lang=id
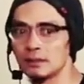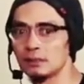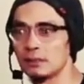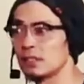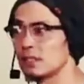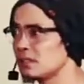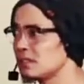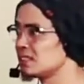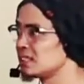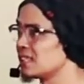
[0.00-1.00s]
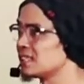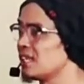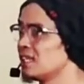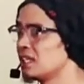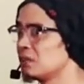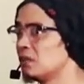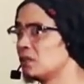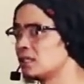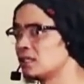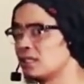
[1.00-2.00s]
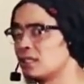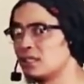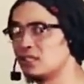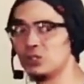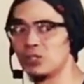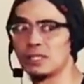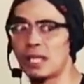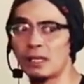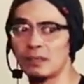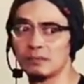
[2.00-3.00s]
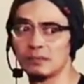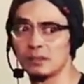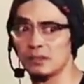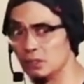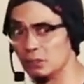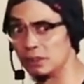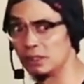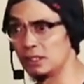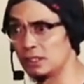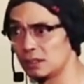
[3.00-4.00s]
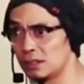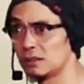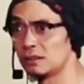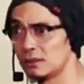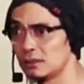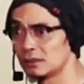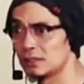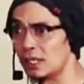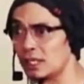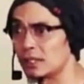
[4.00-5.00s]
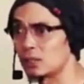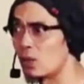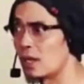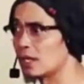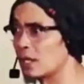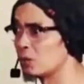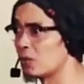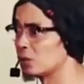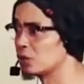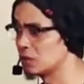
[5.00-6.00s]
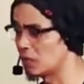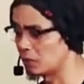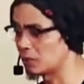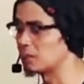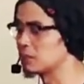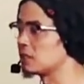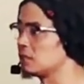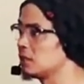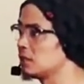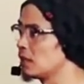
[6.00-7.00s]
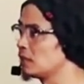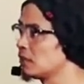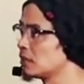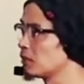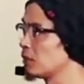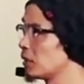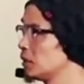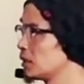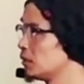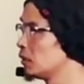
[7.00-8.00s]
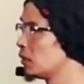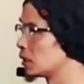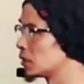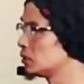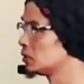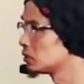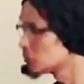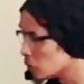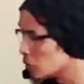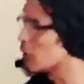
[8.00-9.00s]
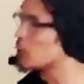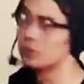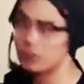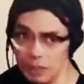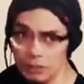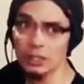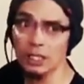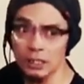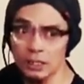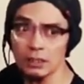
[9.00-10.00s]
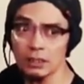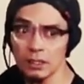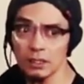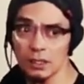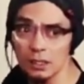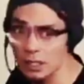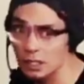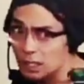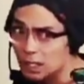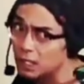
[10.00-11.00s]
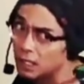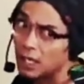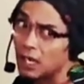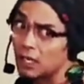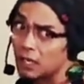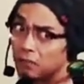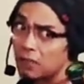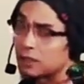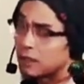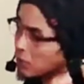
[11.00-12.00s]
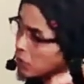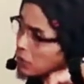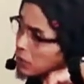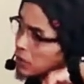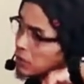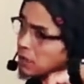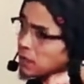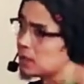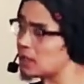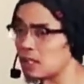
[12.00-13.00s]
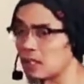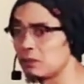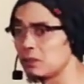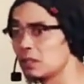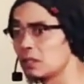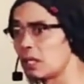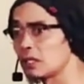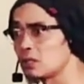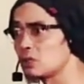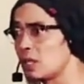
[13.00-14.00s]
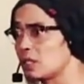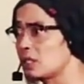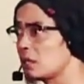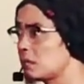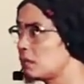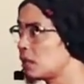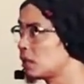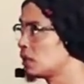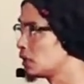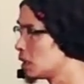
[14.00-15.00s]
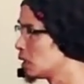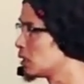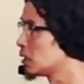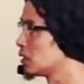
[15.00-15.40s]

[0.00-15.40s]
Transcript: cuman saya sadar bahwasanya injury time hidup ini terikat ruang dan waktu setiap orang bisa beli jam tapi nggak bisa beli waktu contohnya uji nu tadi detiknya ketika nabrak tembok tuh masih berdetak tapi detaknya sudah tidak membarengi detik